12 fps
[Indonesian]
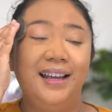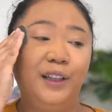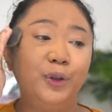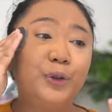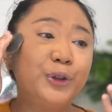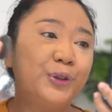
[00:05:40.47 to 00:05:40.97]

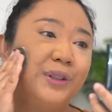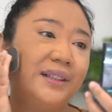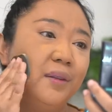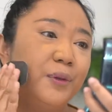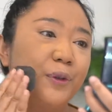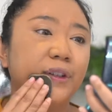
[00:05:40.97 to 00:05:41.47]
itu lucu
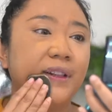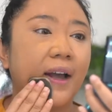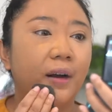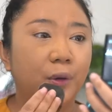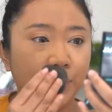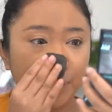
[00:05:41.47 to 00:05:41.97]
sih menurut
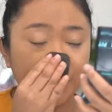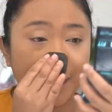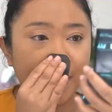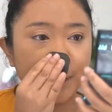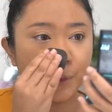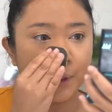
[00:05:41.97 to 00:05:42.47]
aku terus
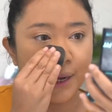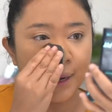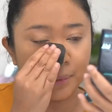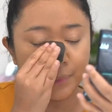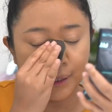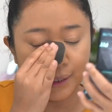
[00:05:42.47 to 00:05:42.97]
ada juga
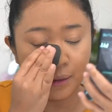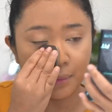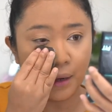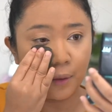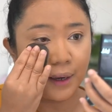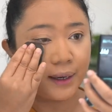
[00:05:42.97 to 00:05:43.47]
yang bilang
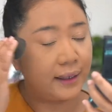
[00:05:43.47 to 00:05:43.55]
bahwa